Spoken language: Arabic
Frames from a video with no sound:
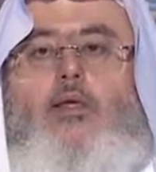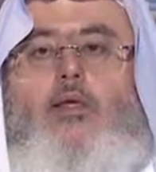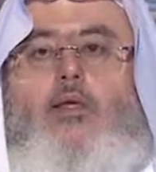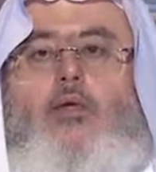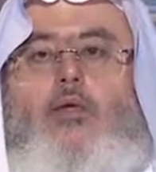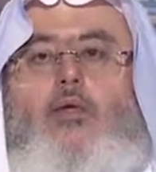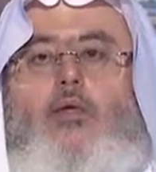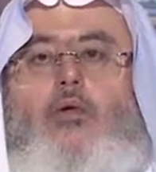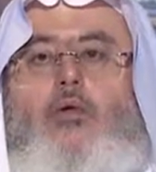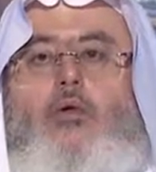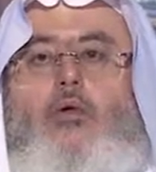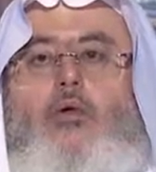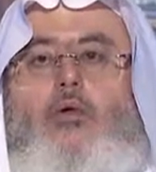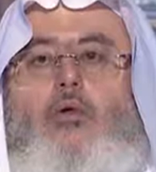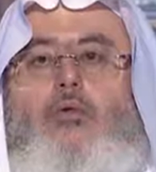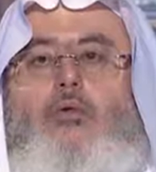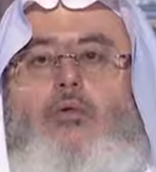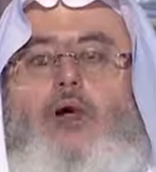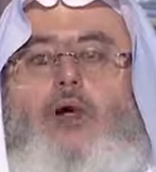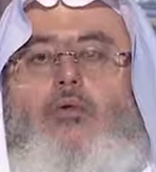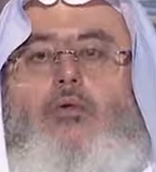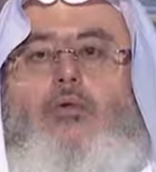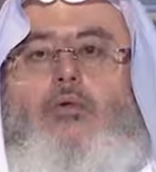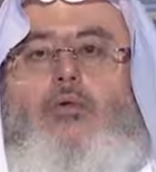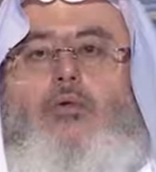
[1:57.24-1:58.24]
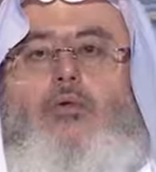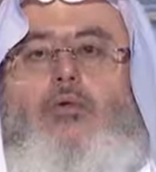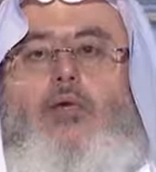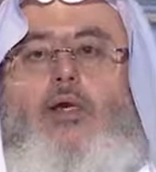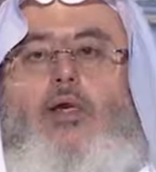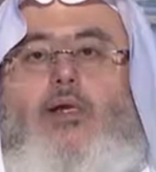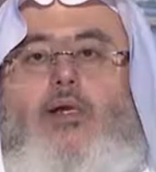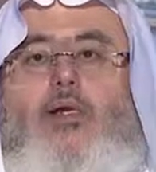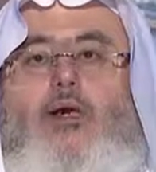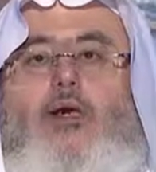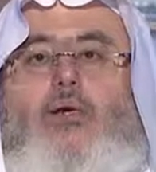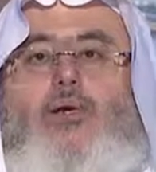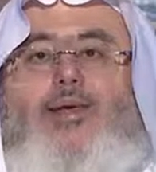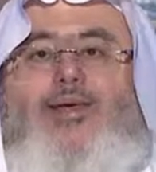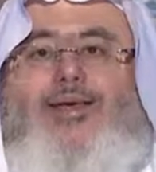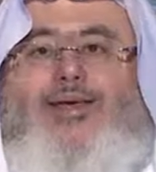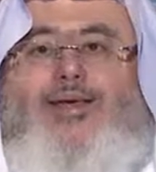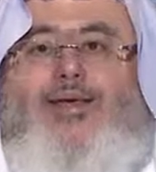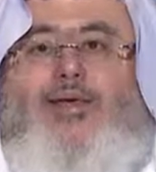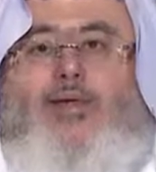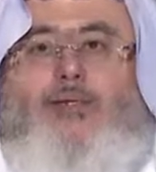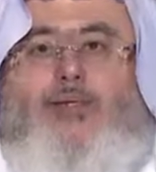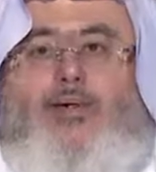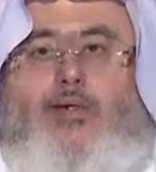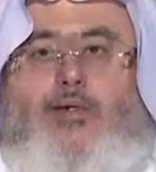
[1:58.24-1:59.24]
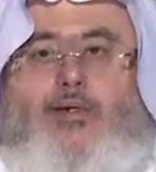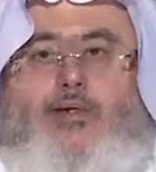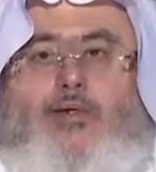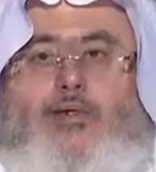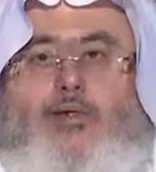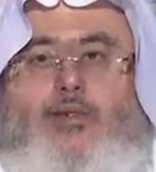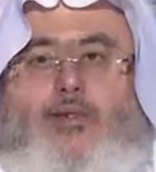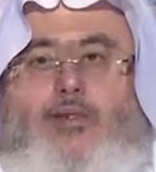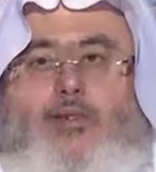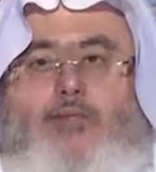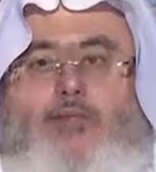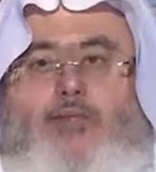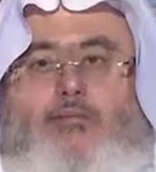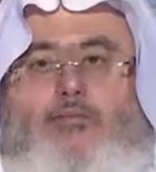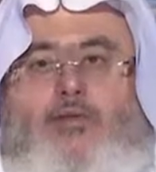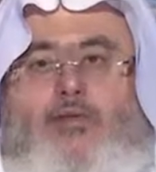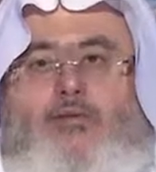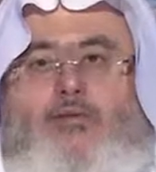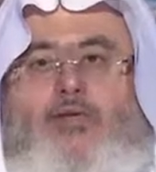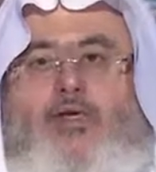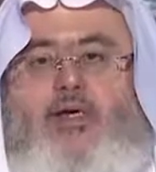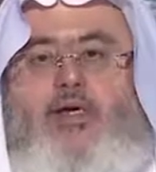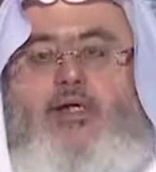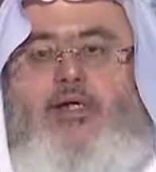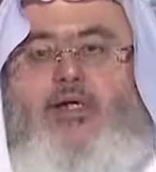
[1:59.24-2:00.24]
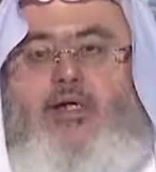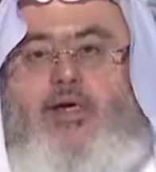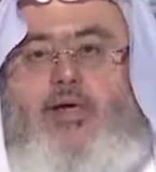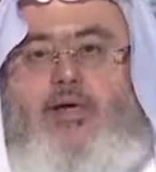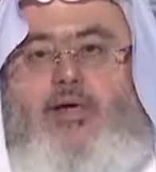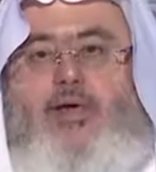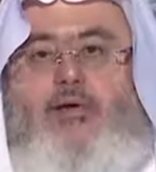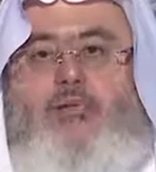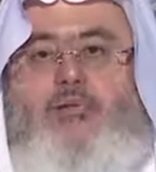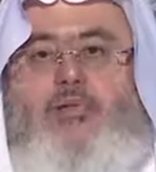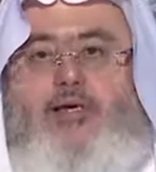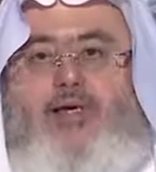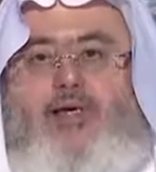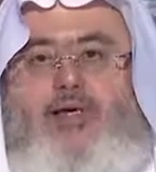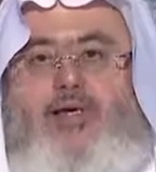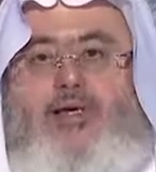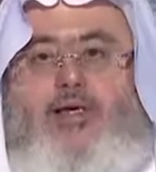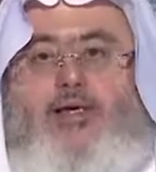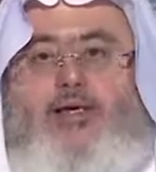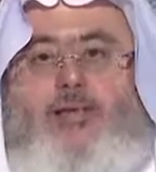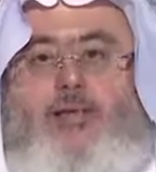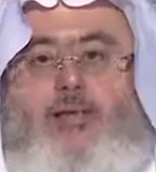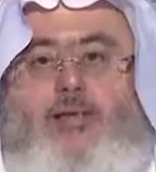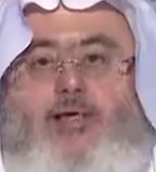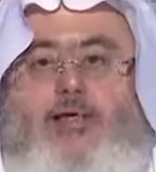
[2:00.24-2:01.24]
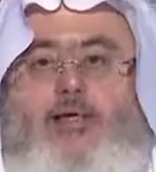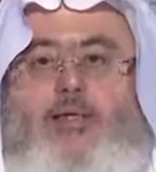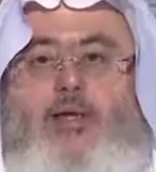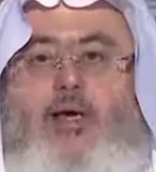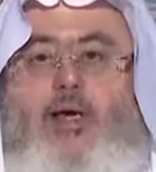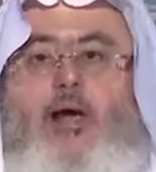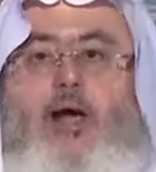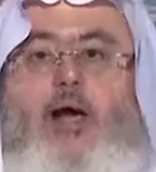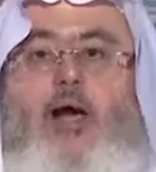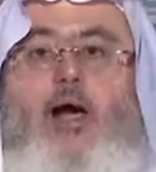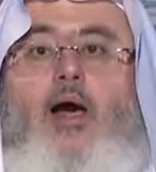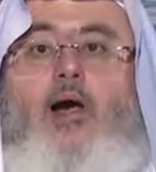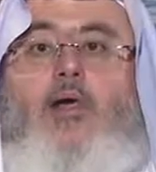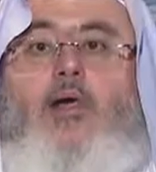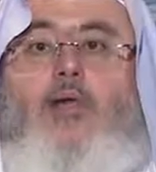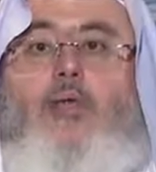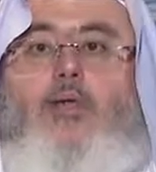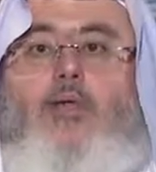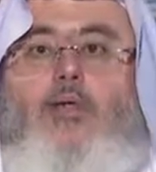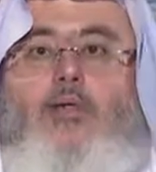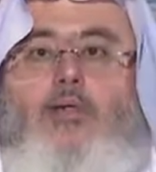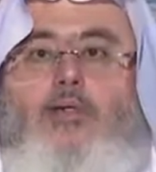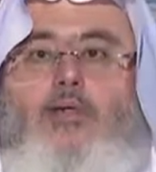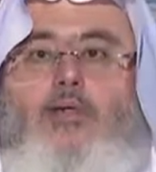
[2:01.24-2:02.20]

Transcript: وبعضهم يقول الله اكبر فيكسر الهمزة اكبر هي أكبر